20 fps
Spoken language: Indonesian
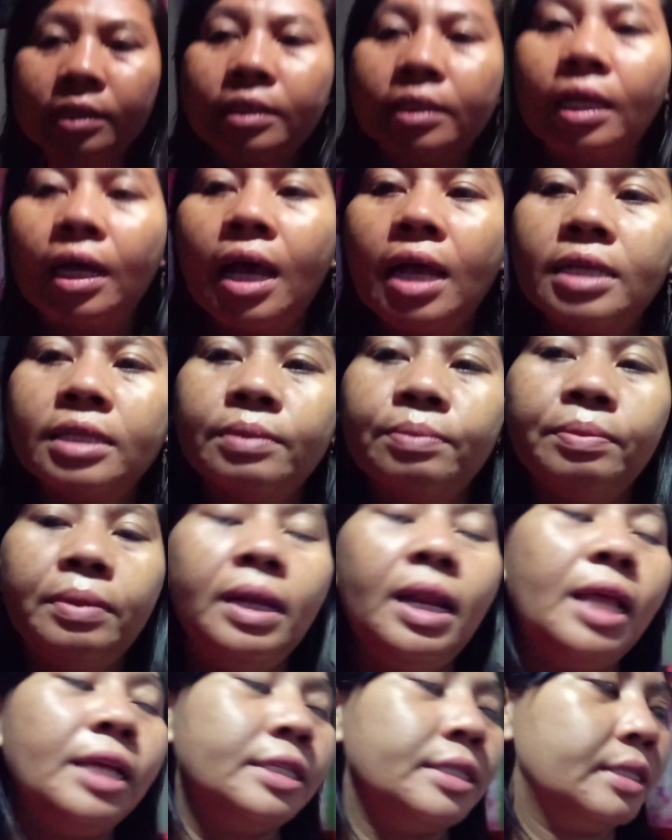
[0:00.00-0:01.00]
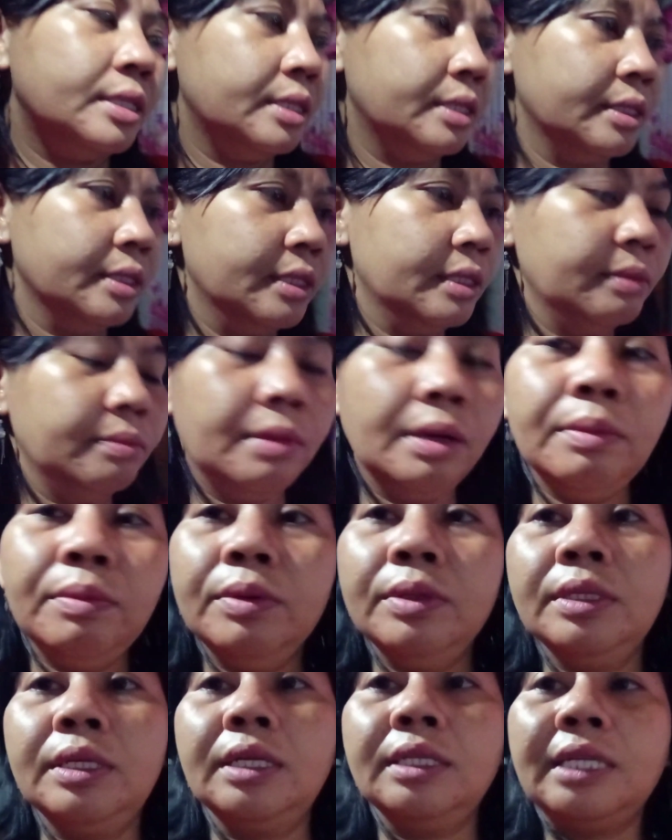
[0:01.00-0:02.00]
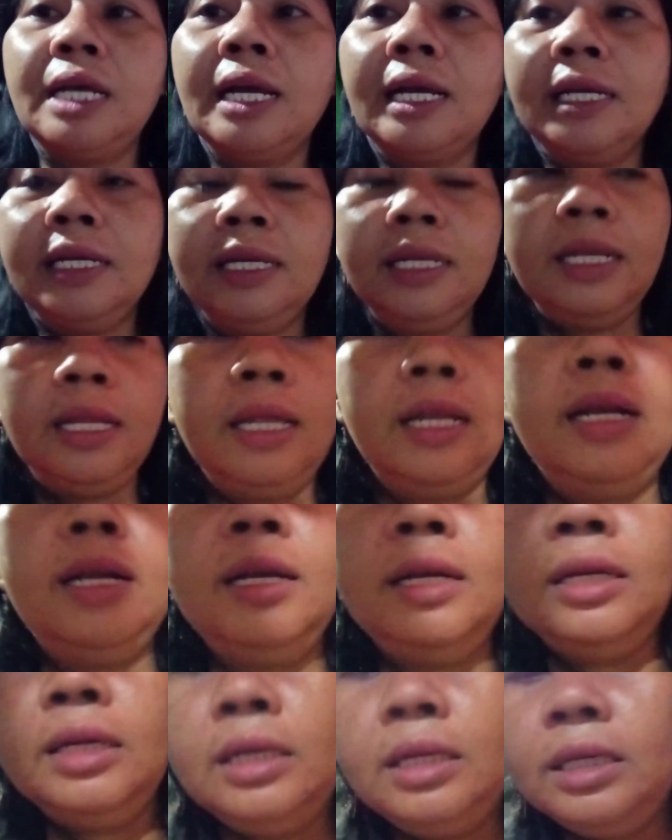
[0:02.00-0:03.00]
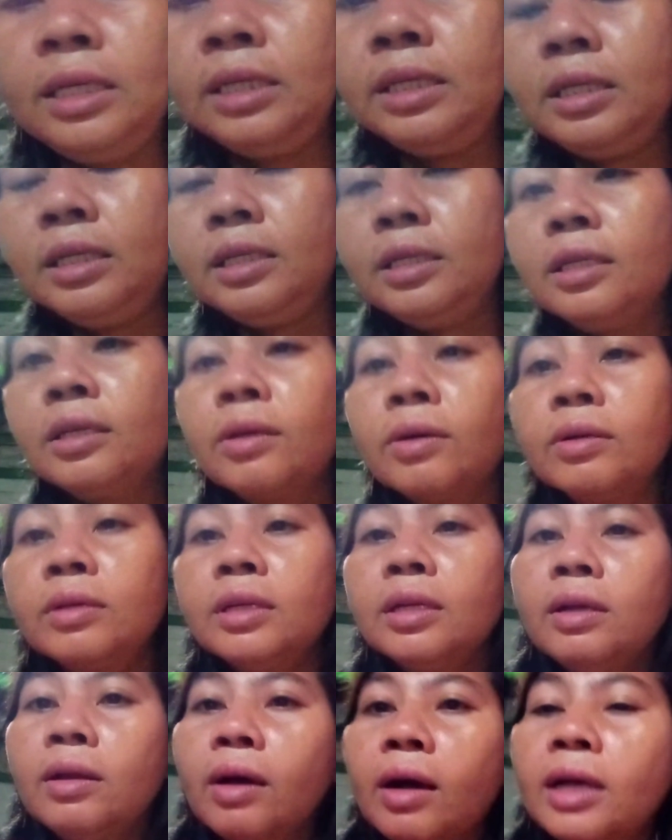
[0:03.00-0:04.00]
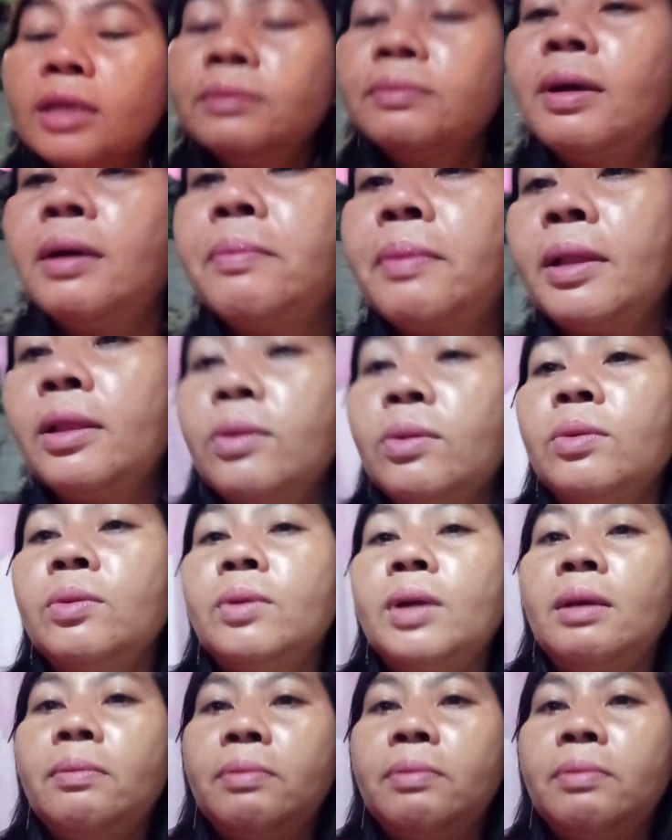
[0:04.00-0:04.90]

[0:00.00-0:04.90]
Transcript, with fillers: setengah sebelas memang Bu Sasa ngelilir gue di Longkas mapan turunnya